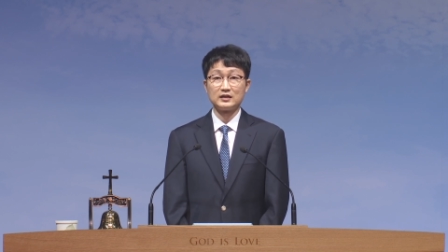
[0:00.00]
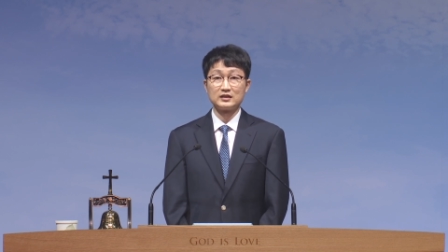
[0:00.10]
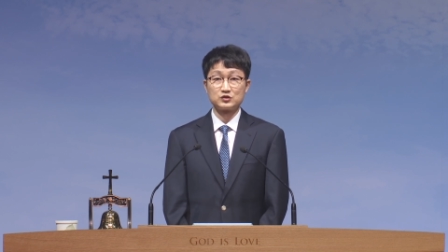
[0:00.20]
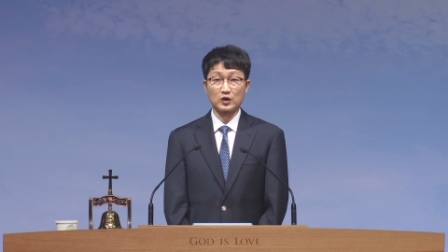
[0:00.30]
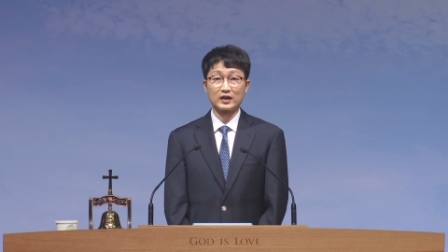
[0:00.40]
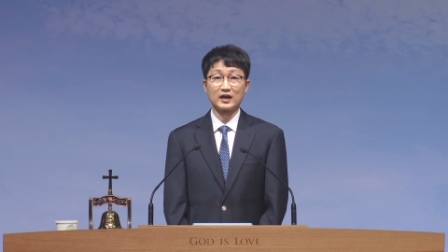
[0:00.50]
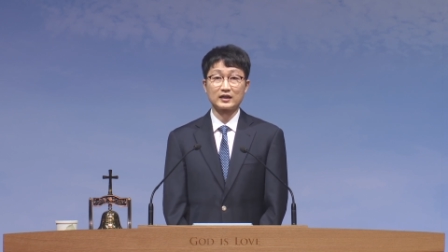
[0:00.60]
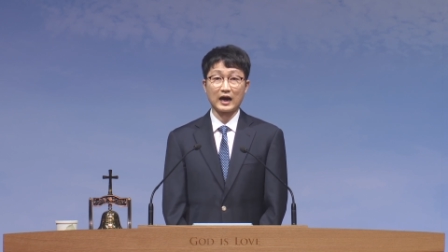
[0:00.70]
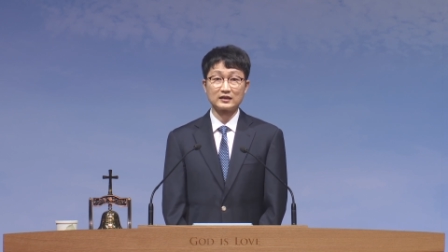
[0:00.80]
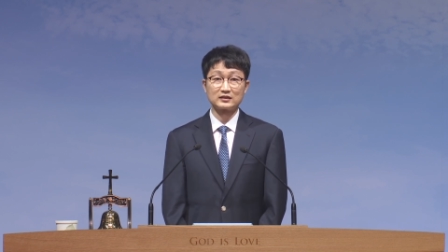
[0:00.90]
죄가
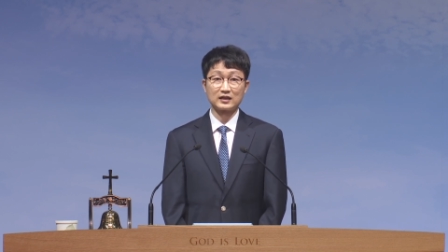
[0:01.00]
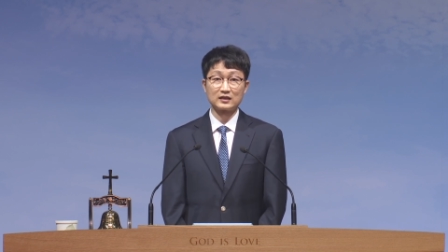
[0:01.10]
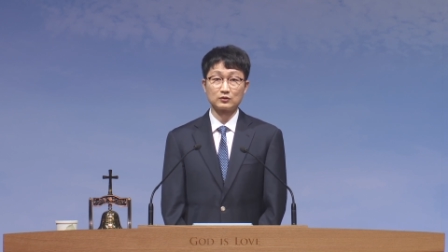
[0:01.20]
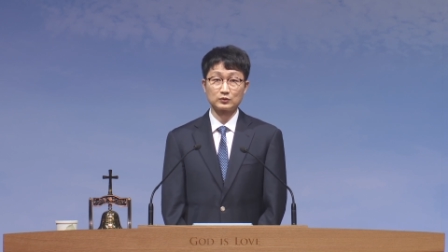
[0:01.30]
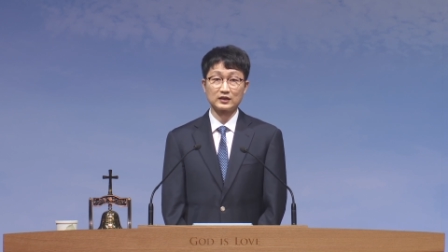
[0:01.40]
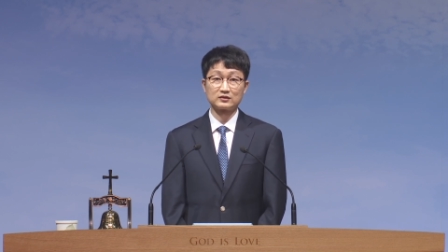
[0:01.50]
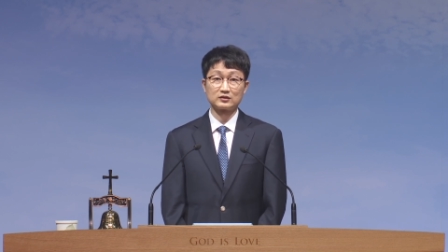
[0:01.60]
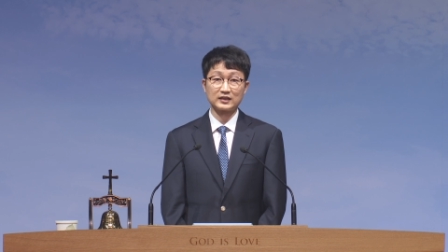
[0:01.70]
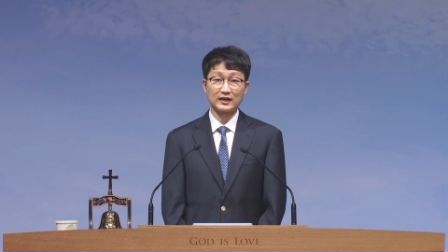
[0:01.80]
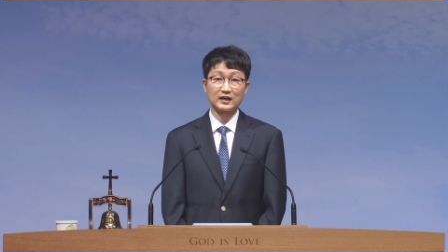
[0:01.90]
가득한 곳에서
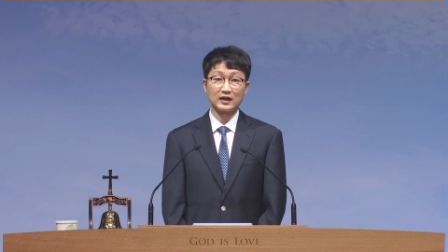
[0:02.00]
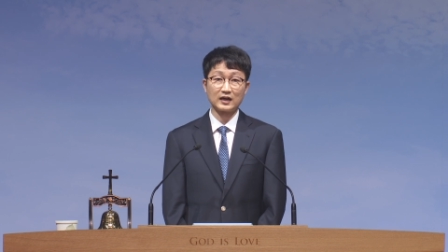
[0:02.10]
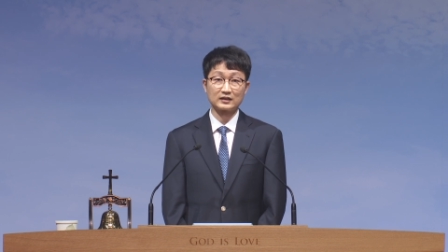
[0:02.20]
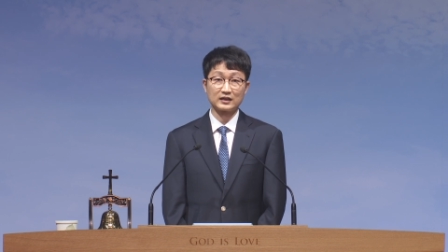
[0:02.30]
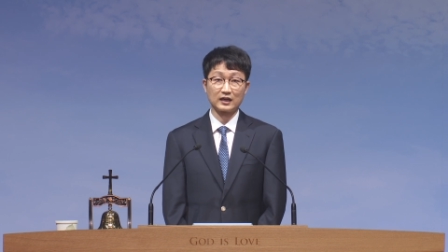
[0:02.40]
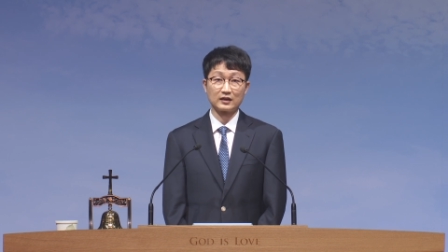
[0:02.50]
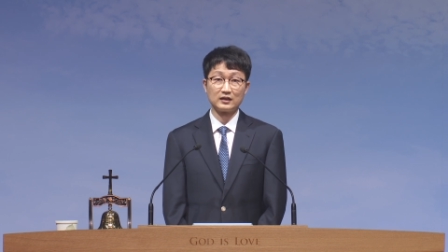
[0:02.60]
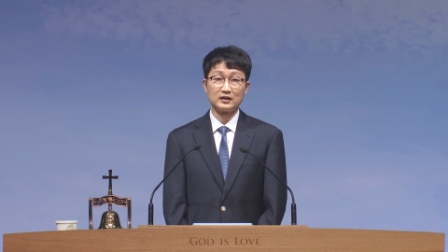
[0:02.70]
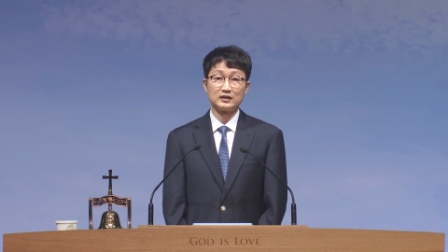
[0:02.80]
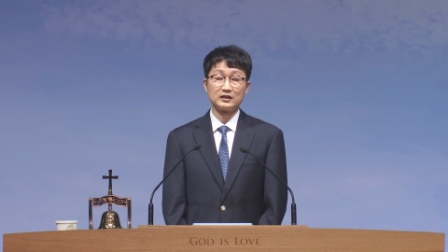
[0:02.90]
살아야 하기에
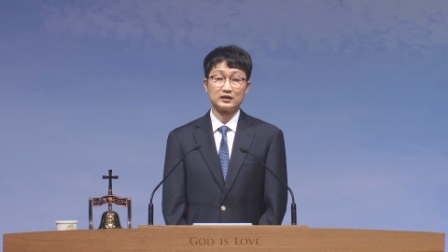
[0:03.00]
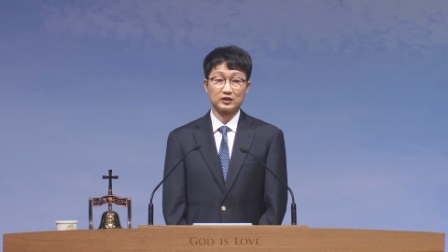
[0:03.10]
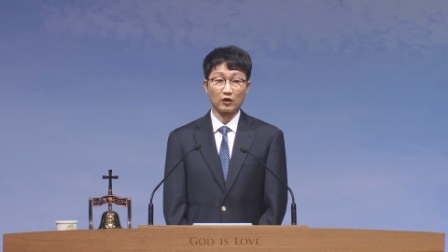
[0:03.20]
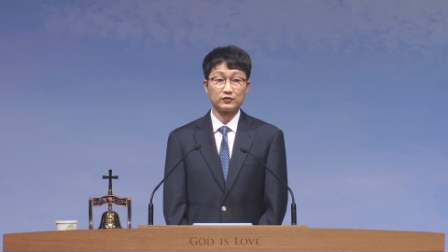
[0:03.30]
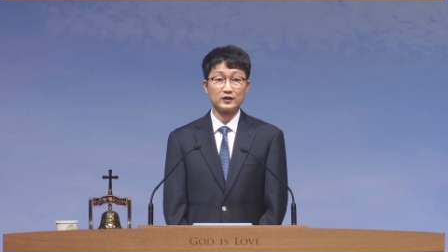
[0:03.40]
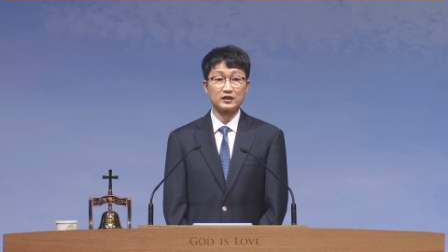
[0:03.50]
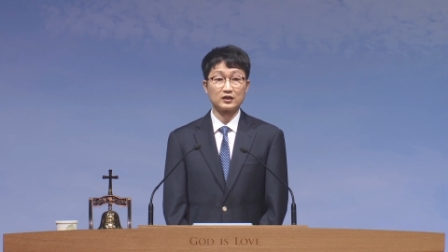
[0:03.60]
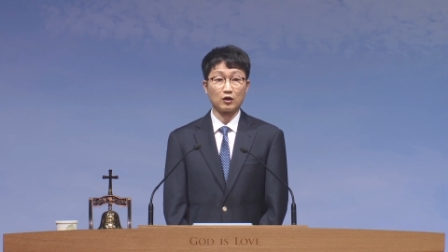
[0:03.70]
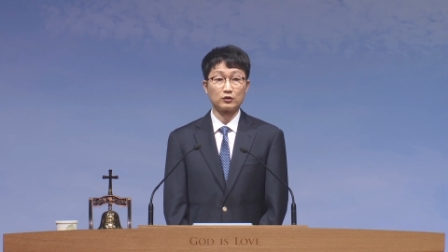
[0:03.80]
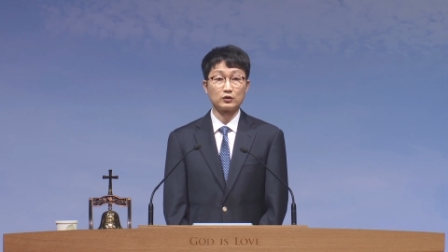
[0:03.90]
이 견디기
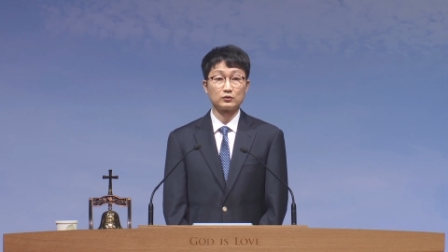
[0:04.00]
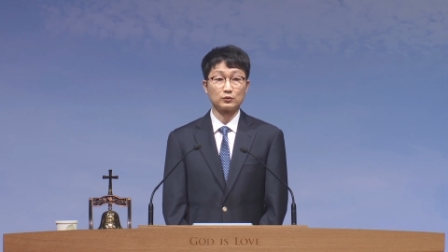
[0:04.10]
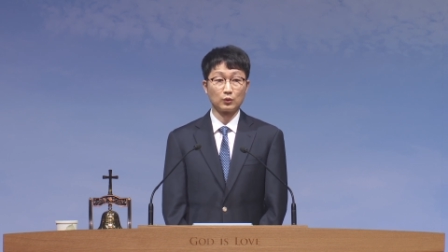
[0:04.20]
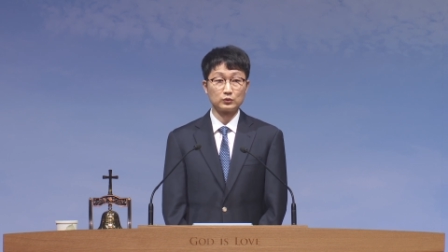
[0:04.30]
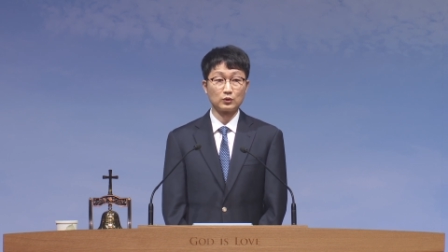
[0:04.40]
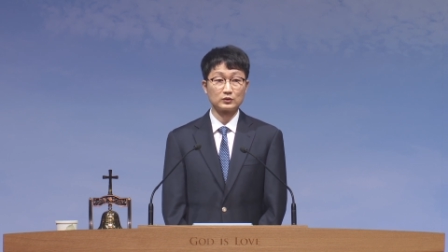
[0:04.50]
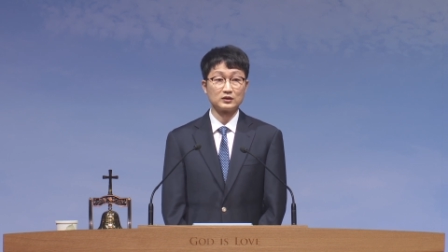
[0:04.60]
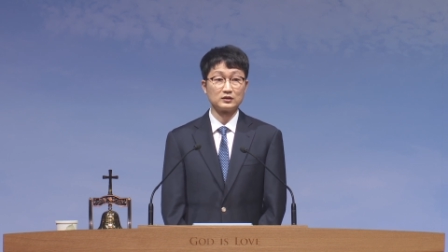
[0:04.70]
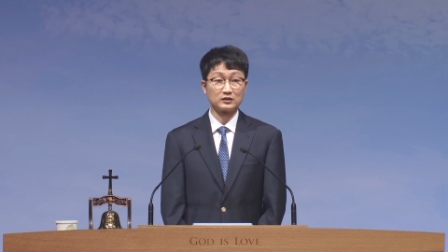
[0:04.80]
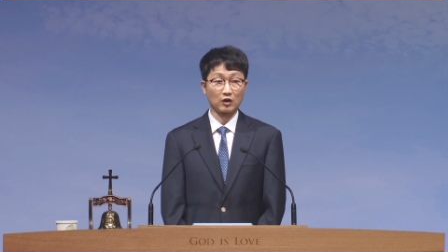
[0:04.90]
어려운
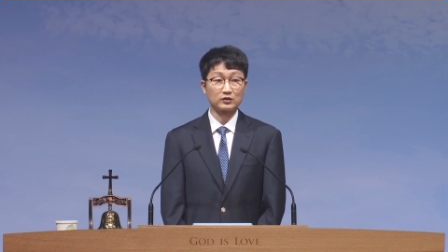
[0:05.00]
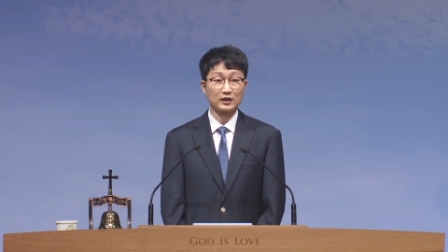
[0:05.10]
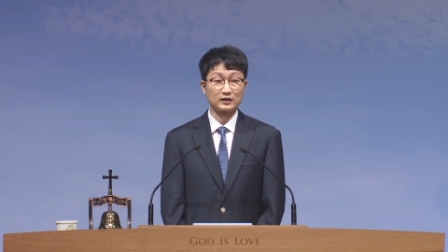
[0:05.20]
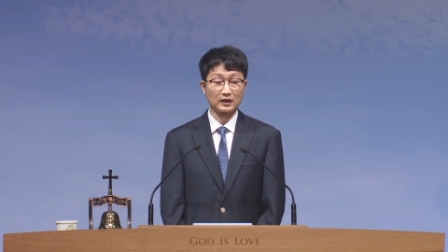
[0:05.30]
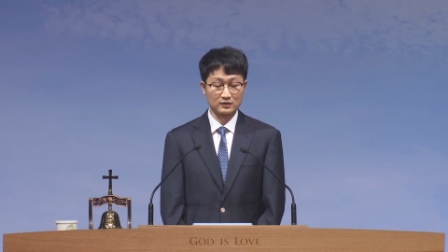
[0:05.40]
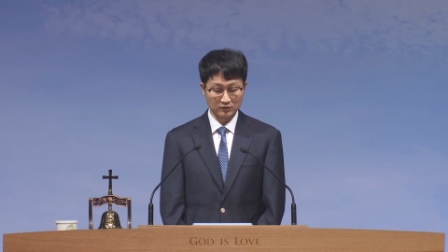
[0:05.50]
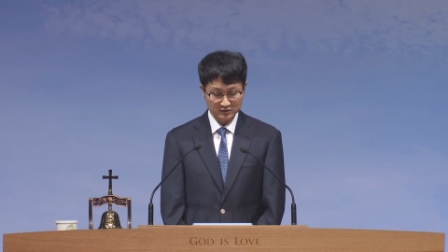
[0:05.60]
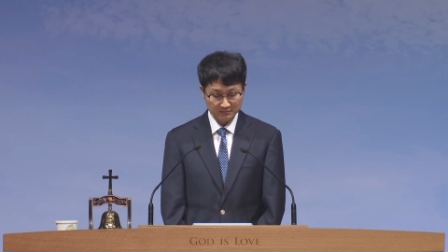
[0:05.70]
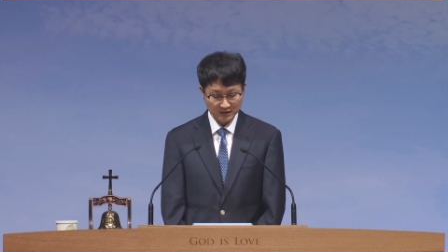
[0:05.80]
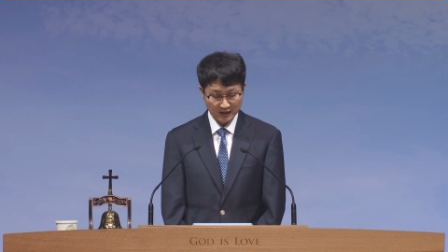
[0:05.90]
고통을 겪게 되는
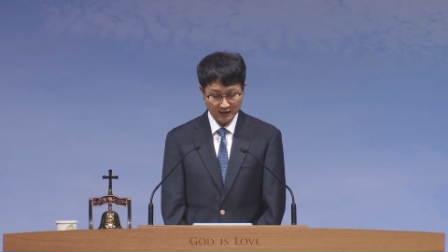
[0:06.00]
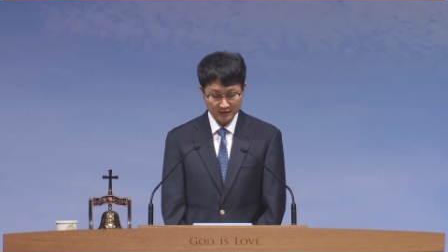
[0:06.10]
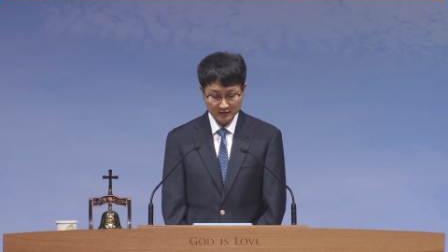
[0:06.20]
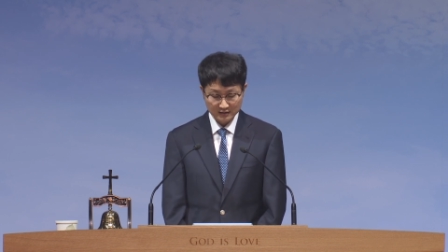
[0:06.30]
것입니다.